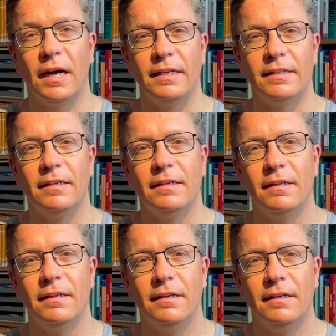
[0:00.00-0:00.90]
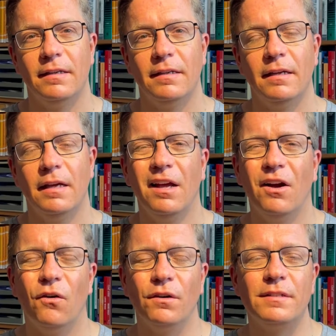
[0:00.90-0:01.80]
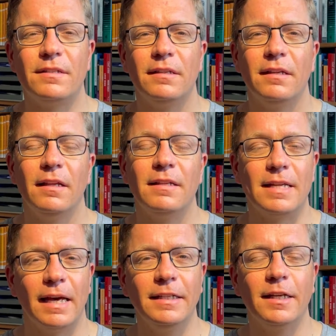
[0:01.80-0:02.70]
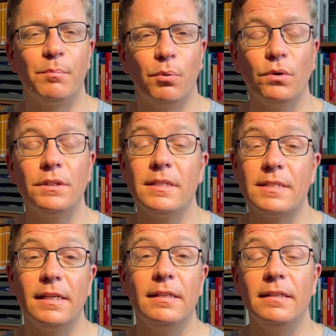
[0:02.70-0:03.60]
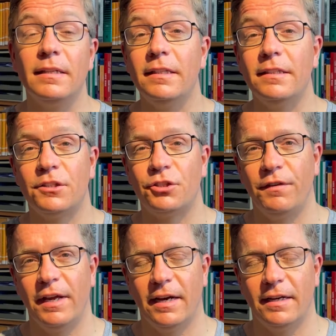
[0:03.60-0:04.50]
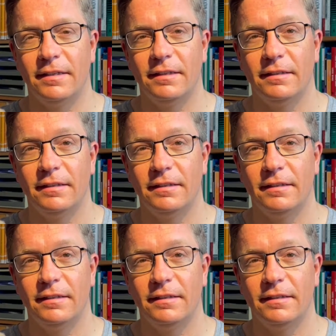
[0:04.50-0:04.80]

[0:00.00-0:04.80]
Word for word: halten. Und seine Gebote sind nicht schwer.